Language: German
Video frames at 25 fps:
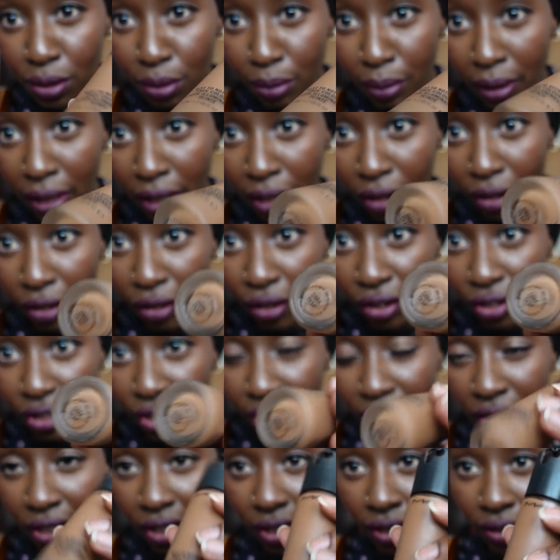zu meiner Haut
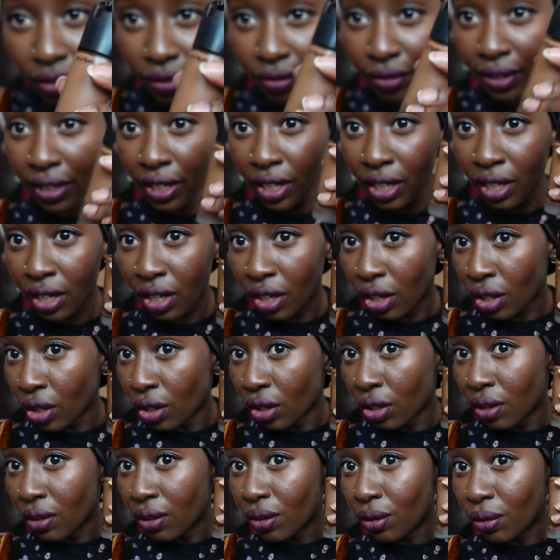irgendwie
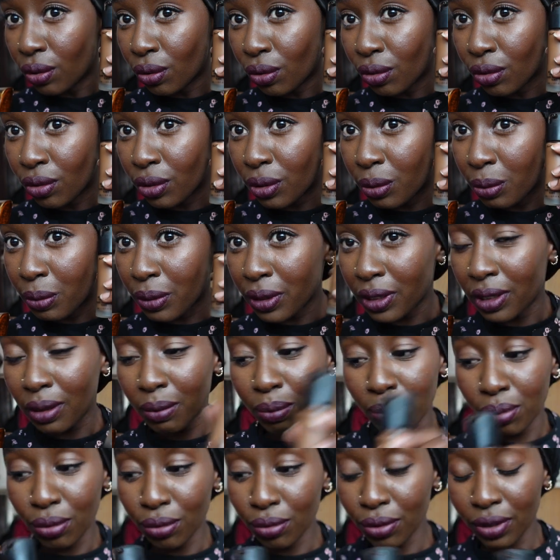und mit
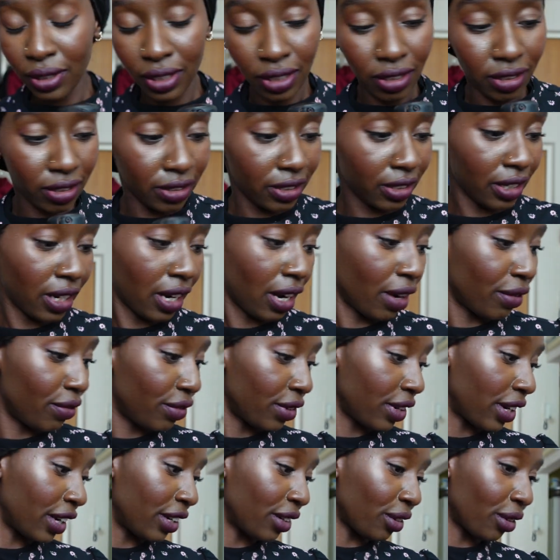dem Puder
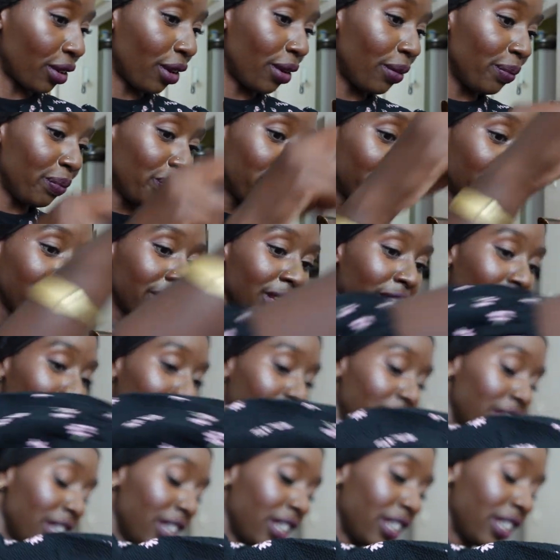einfach ein Traum.
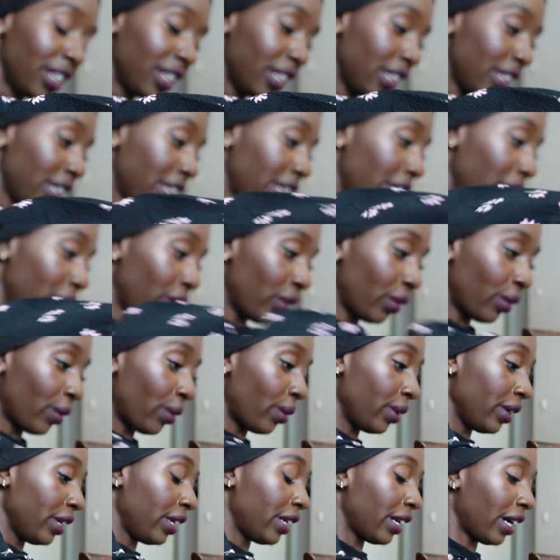
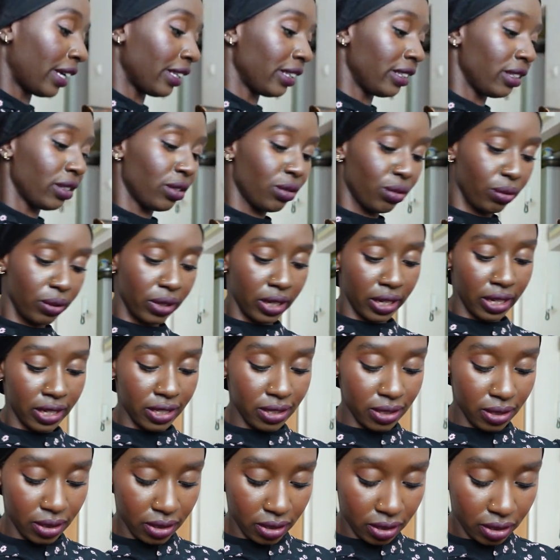Genau, ich hatte
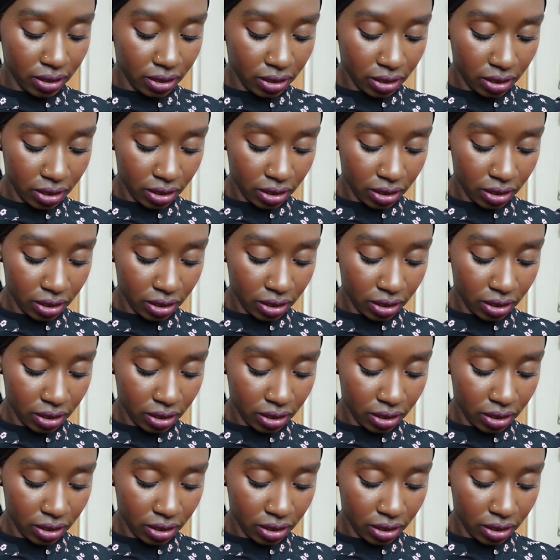zuerst